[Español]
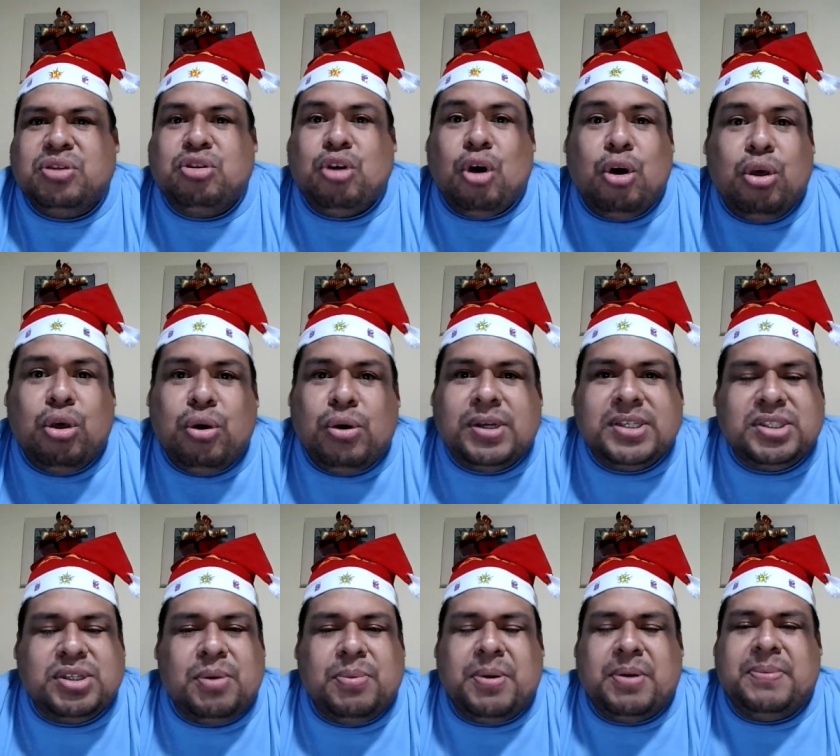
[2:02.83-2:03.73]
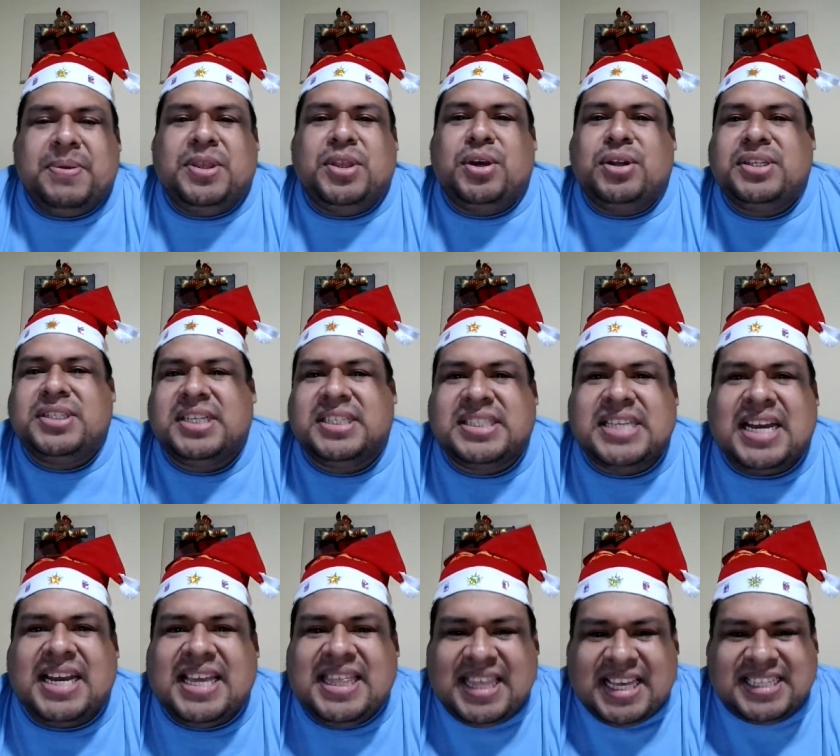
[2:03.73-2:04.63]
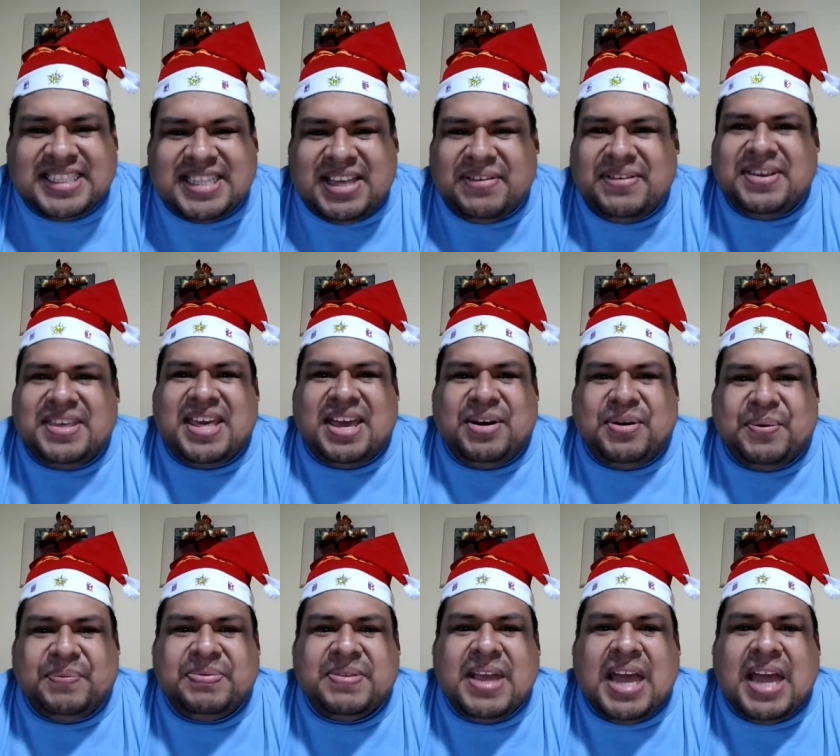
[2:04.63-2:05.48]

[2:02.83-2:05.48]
Todos estos pormenores están en este video.